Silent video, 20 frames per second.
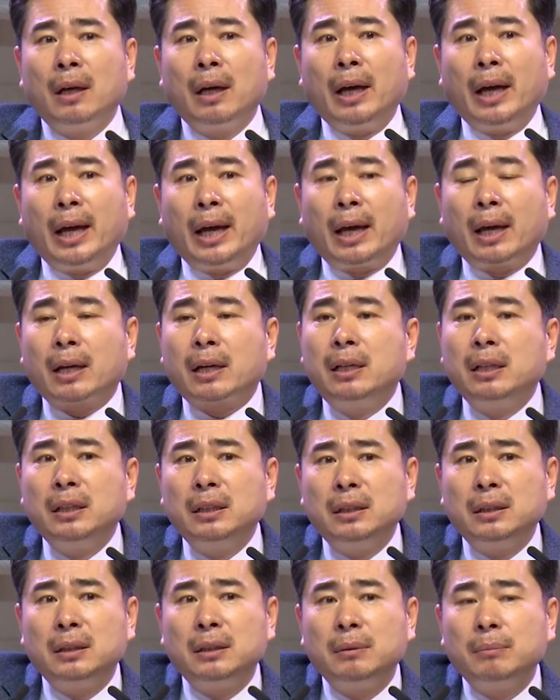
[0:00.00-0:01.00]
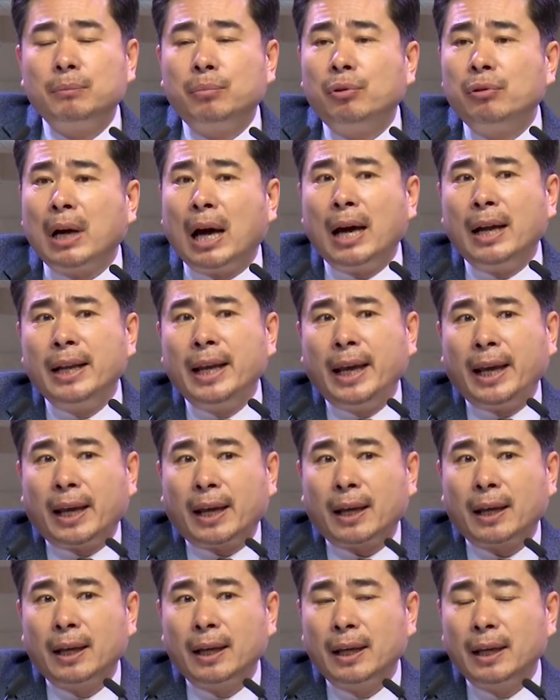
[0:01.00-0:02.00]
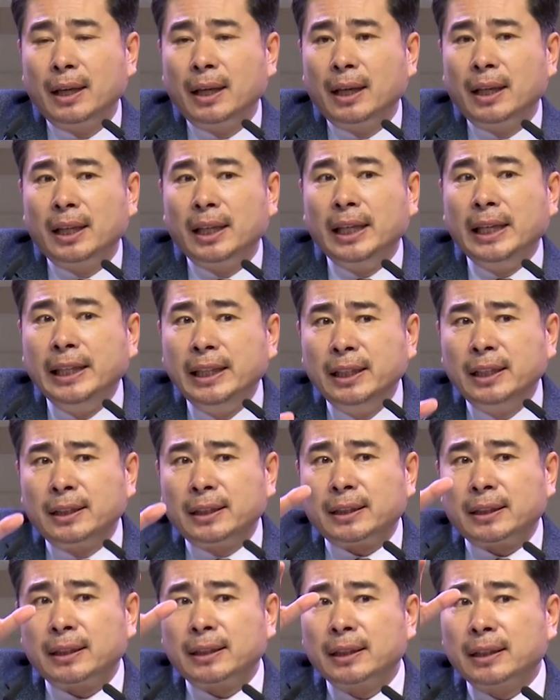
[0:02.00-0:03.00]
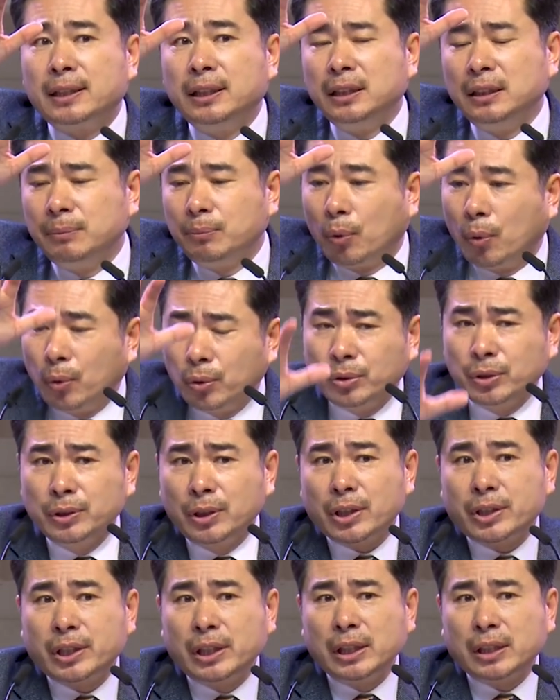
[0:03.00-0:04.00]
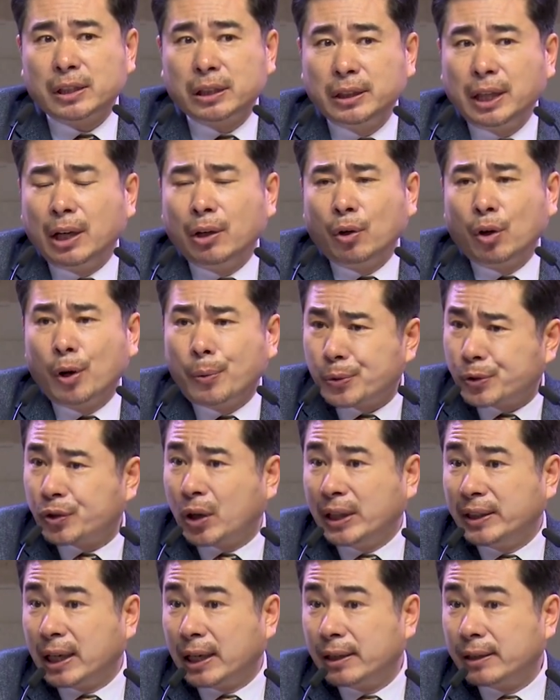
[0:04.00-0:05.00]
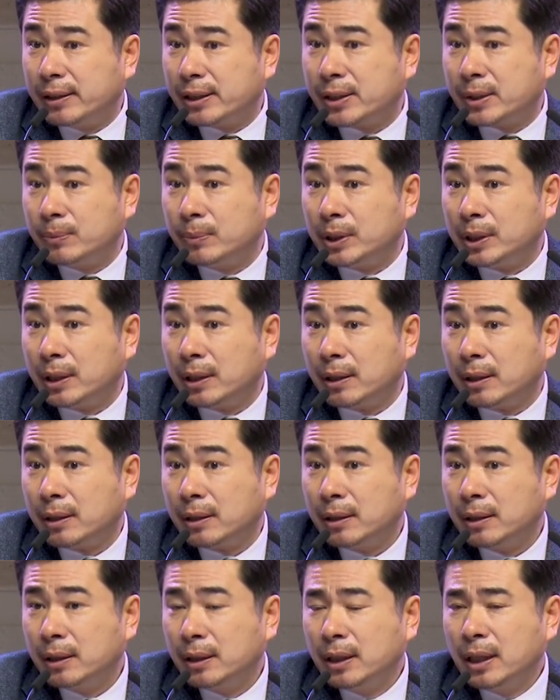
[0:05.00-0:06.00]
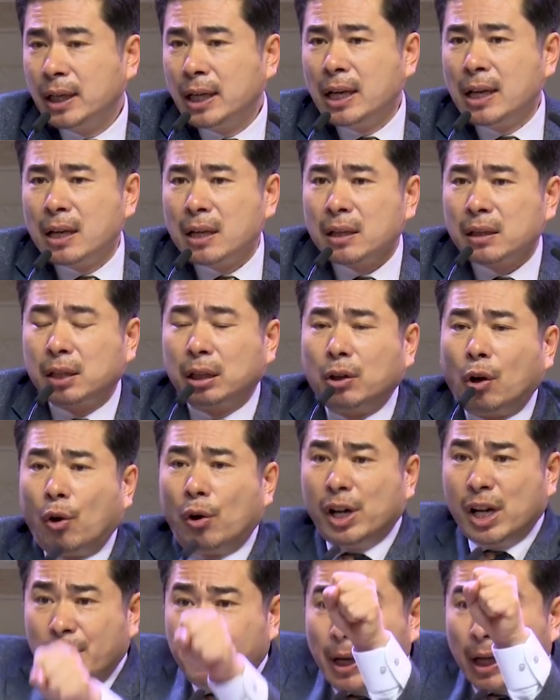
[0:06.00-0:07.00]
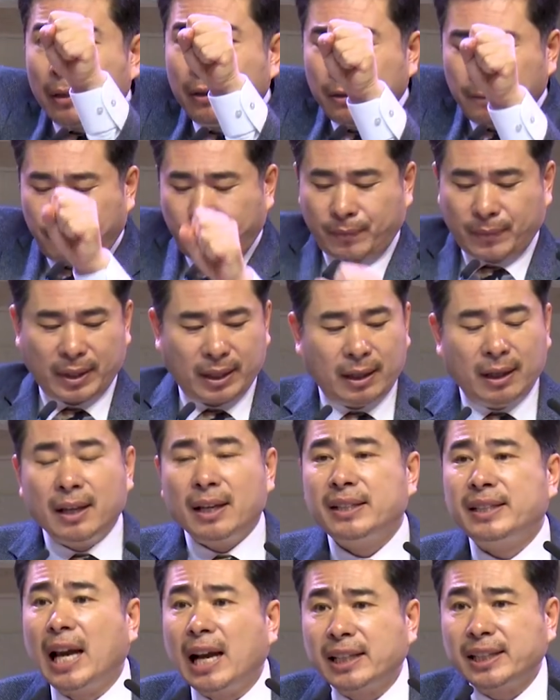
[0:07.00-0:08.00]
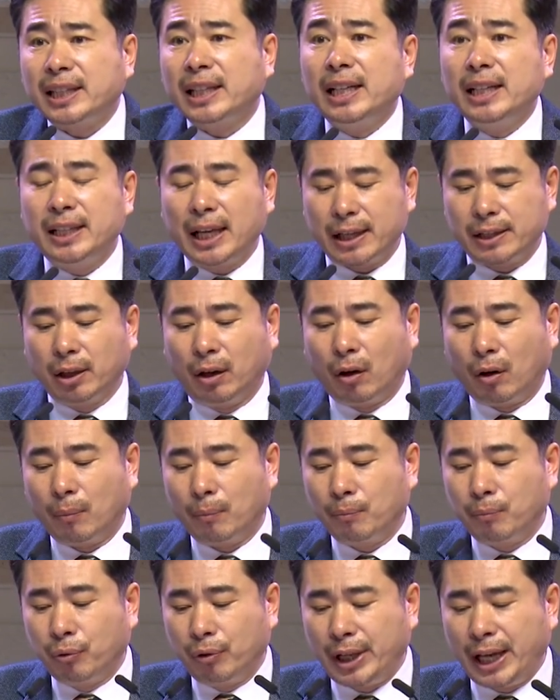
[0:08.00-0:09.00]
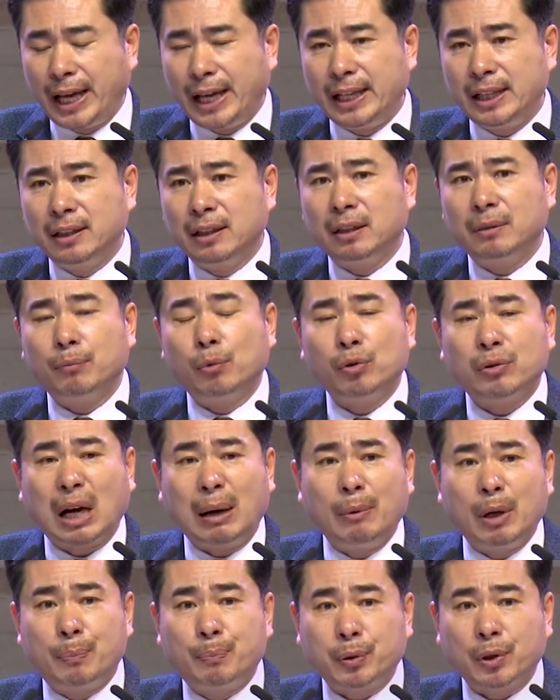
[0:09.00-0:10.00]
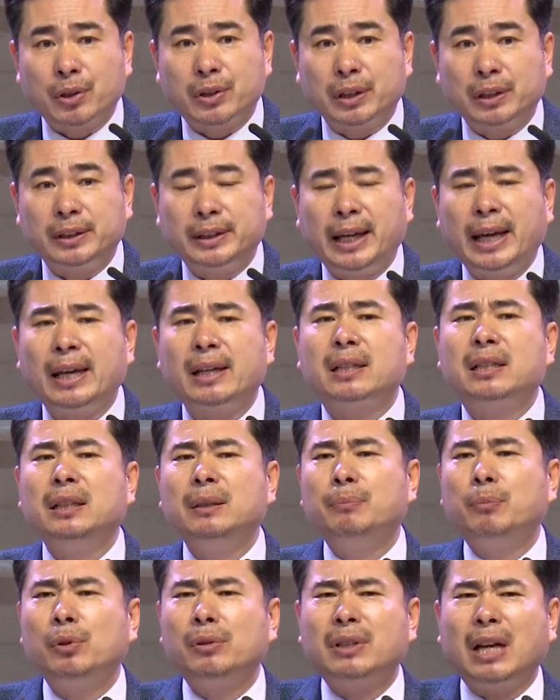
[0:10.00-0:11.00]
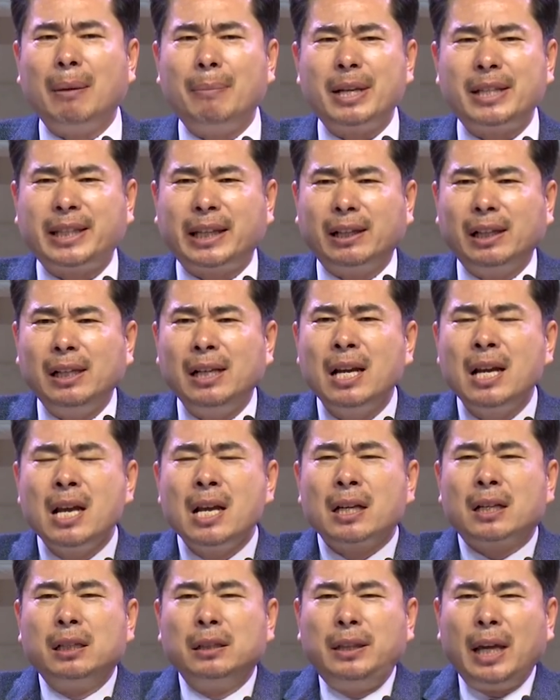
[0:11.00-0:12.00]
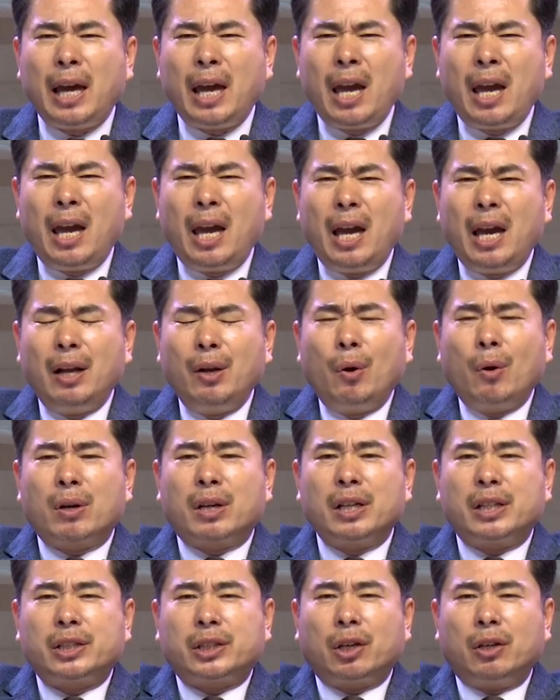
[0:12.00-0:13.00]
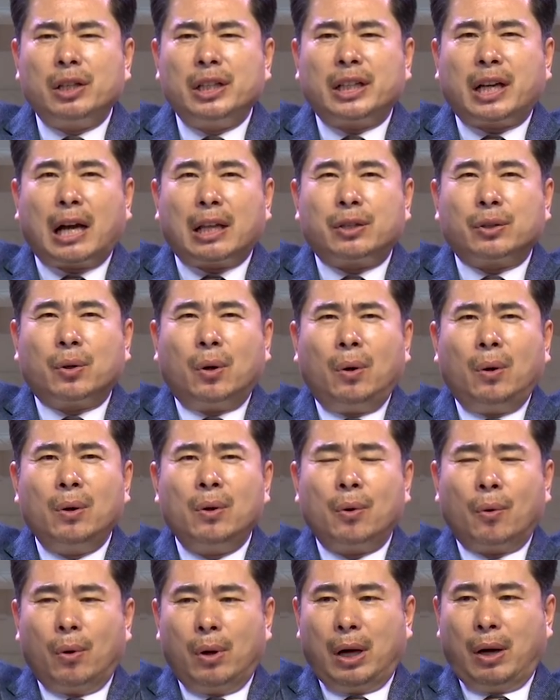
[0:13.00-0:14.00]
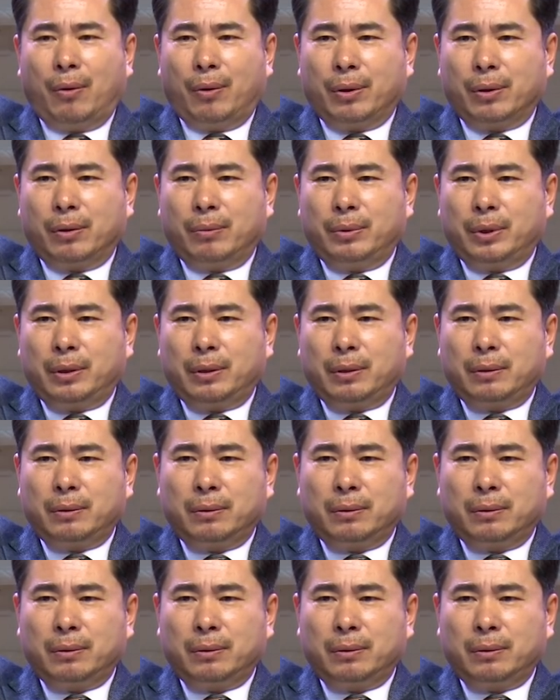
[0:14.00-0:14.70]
예, 그물 안에 있는 그 모든 것을 그대로 흡수한다는 뜻입니다. 들어올리면 착색이 돼서 물에 있는 물감을 풀었을 때 그 물감의 색을 그대로 그 천이 가지고 올라오는 겁니다.